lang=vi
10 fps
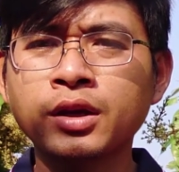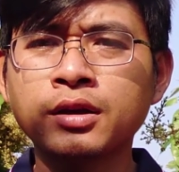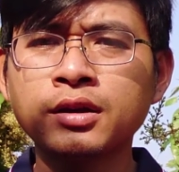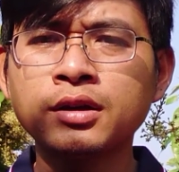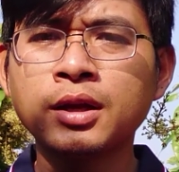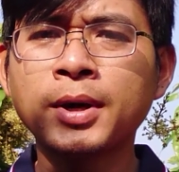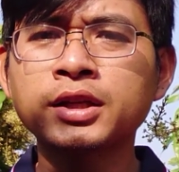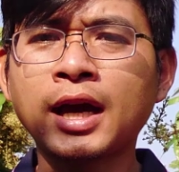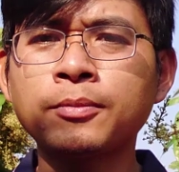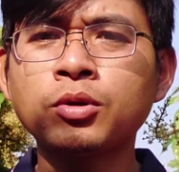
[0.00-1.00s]
à, thì
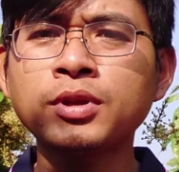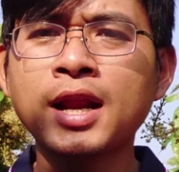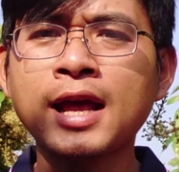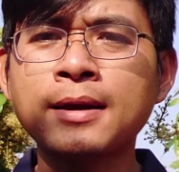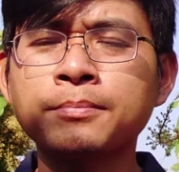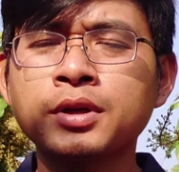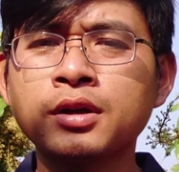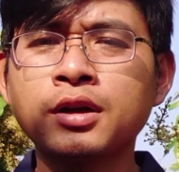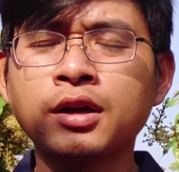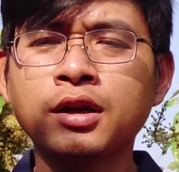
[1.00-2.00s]
bên cạnh mà chúng ta làm
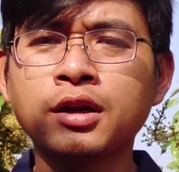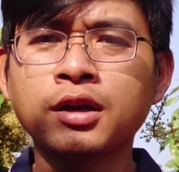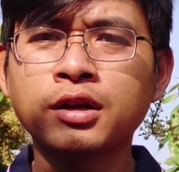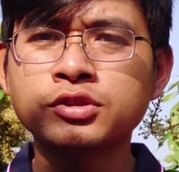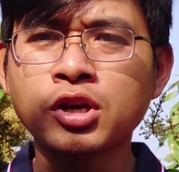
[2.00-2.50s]
à,